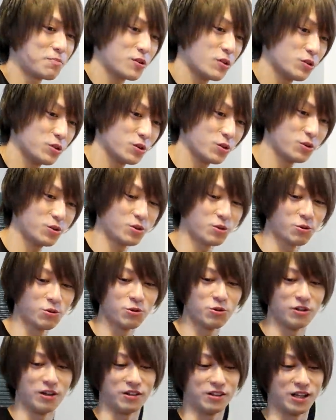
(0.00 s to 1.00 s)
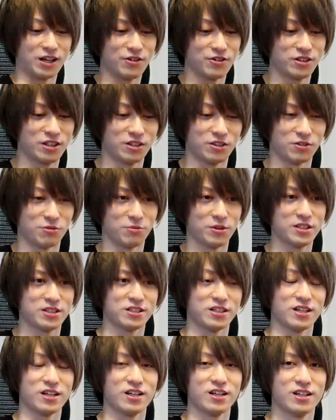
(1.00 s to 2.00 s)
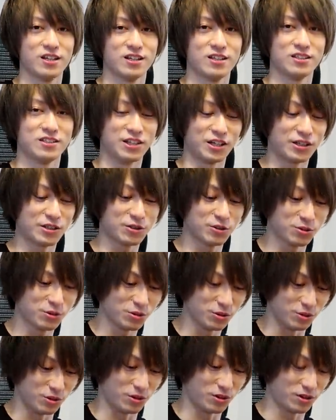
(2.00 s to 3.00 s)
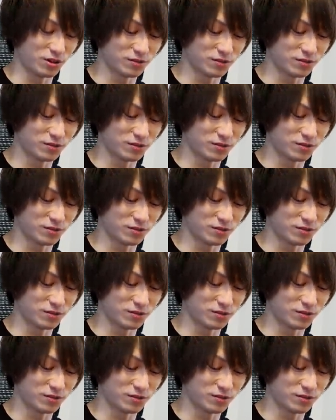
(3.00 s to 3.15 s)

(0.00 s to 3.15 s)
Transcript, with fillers: 本当このコーラと合わせるとマジでジャンクフード